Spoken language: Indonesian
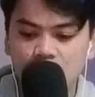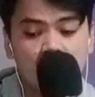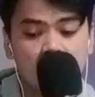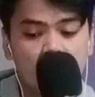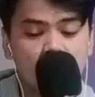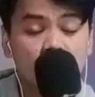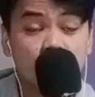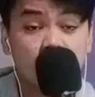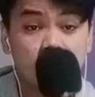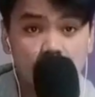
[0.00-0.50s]

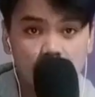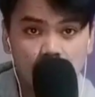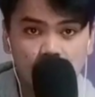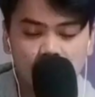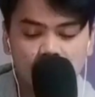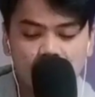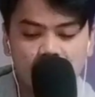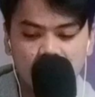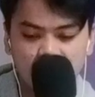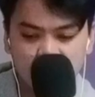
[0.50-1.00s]
So
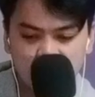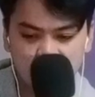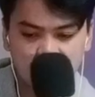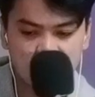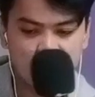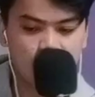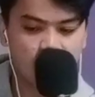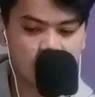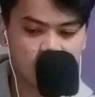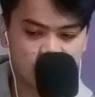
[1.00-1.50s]
guys,
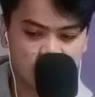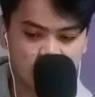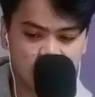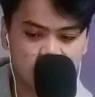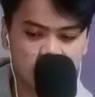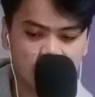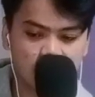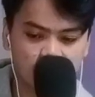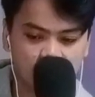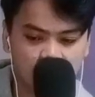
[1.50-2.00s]
mari kita
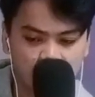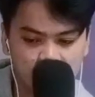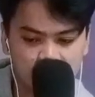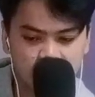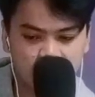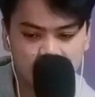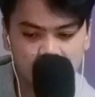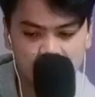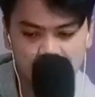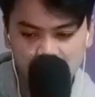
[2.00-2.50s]
start
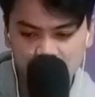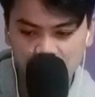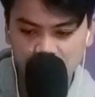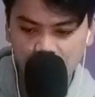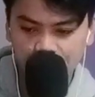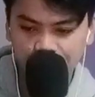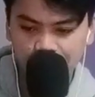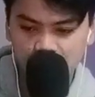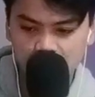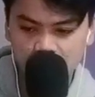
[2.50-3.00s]
reaction ini
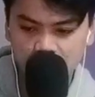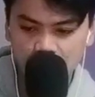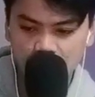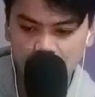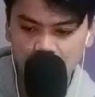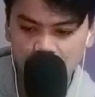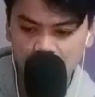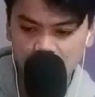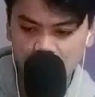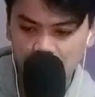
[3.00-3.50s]
daripada
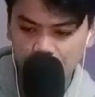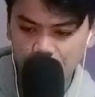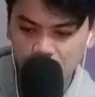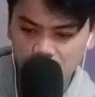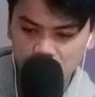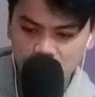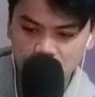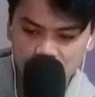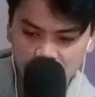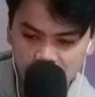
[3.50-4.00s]
sekarang daripada
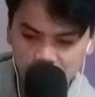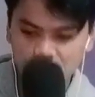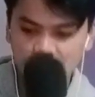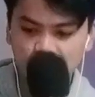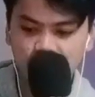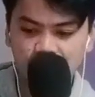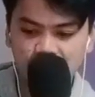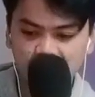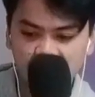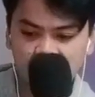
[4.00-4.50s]
channel
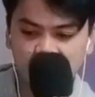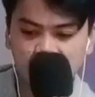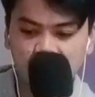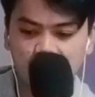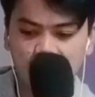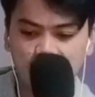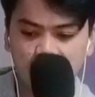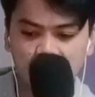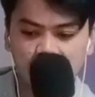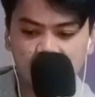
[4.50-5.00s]
Fitri
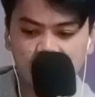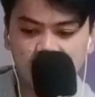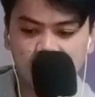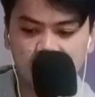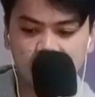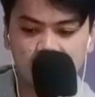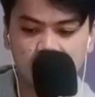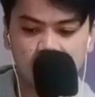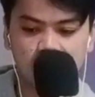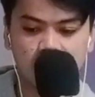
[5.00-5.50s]

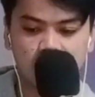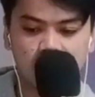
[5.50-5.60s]
Eri.